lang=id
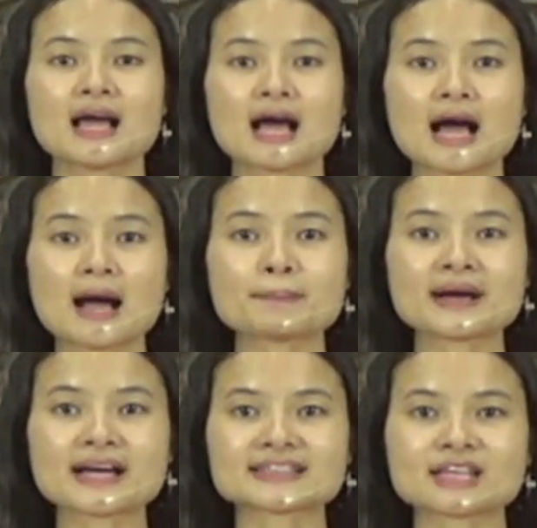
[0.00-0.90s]

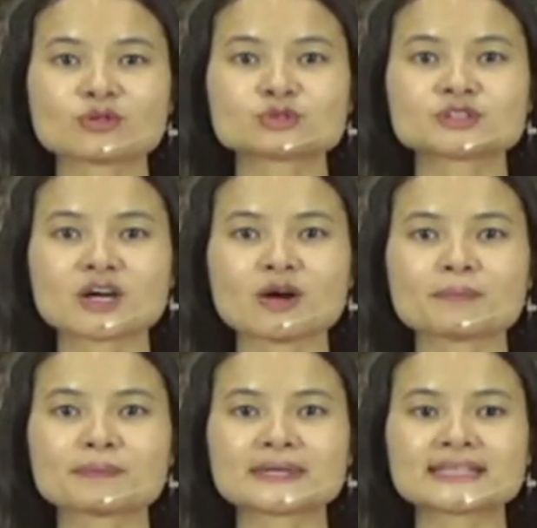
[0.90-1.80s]
Apakah tanggung jawab
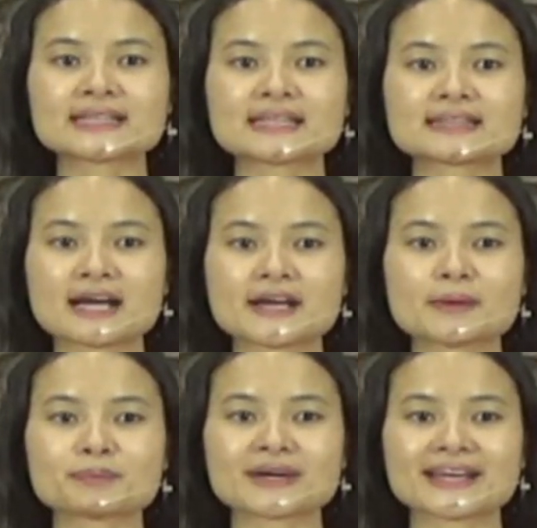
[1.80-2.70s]
kita terhadap
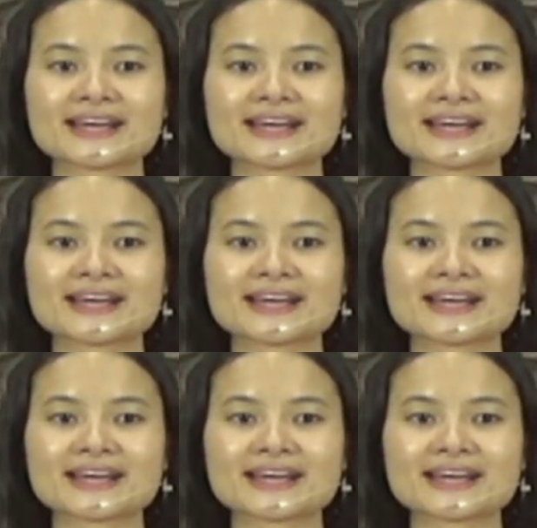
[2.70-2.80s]
mereka?